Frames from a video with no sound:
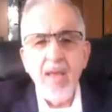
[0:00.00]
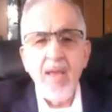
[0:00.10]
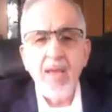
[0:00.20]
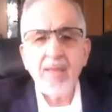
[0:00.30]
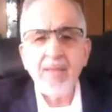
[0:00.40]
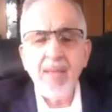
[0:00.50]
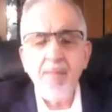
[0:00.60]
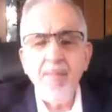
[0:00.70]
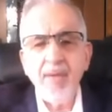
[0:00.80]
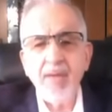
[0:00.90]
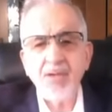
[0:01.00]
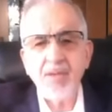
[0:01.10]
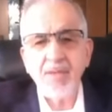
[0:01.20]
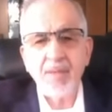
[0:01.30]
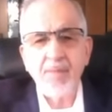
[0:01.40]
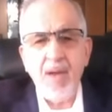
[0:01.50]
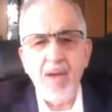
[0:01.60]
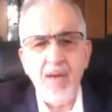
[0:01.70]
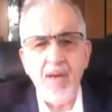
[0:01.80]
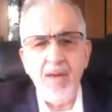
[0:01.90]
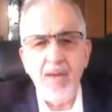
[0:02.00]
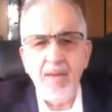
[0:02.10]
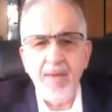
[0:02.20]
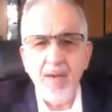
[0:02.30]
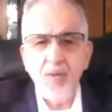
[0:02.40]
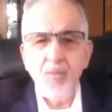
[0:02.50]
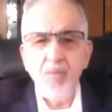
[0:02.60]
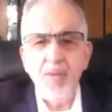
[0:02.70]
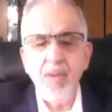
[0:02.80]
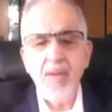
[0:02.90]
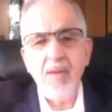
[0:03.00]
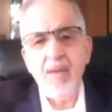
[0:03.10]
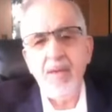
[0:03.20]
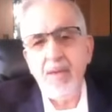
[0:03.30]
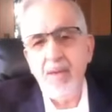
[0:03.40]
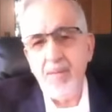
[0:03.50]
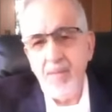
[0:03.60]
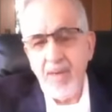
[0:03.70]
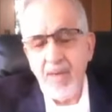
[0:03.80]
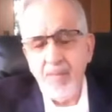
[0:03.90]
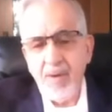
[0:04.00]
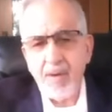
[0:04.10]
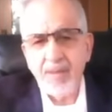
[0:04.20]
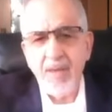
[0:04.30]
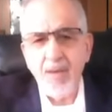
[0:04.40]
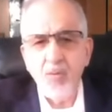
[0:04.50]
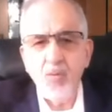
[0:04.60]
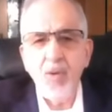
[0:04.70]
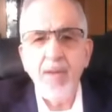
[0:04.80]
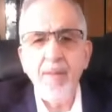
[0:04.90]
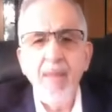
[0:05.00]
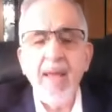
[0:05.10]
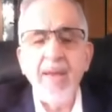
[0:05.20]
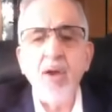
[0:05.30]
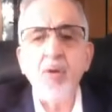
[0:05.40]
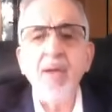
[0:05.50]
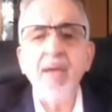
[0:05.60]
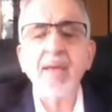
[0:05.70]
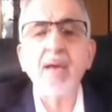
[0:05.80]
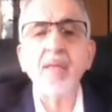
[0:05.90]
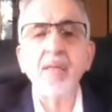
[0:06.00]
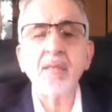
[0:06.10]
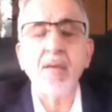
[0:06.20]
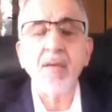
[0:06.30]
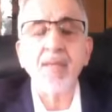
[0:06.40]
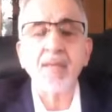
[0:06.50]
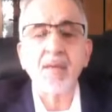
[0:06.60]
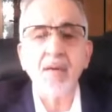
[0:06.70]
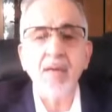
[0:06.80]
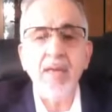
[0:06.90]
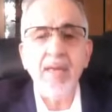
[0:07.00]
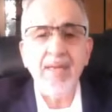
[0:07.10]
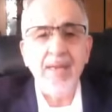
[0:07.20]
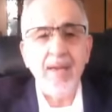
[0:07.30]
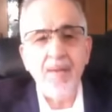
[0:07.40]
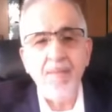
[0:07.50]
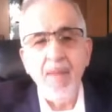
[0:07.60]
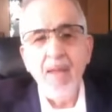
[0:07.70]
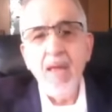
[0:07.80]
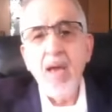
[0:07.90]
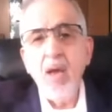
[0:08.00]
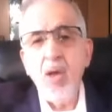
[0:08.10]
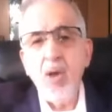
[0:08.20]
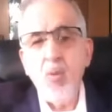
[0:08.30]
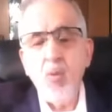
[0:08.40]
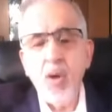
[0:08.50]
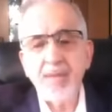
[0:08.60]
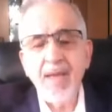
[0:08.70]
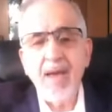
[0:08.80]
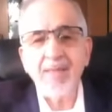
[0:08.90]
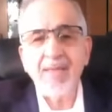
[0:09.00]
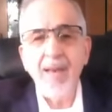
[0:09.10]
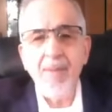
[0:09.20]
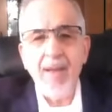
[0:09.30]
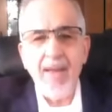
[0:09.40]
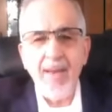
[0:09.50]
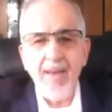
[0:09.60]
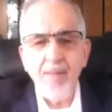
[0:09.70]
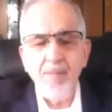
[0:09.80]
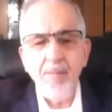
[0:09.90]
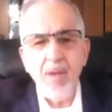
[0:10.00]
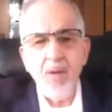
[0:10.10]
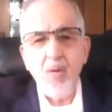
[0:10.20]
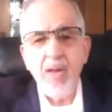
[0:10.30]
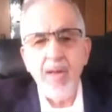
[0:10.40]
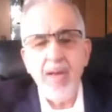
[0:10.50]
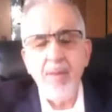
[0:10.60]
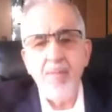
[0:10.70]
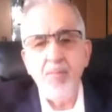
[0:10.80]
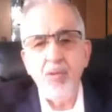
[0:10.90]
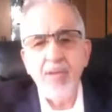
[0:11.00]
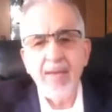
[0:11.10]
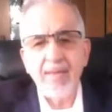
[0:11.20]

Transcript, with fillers: آه، تم نشر صباح اليوم آه، آه، للمرة الأولى أن هناك خطة إسرائيلية واضحة المعالم وبدأ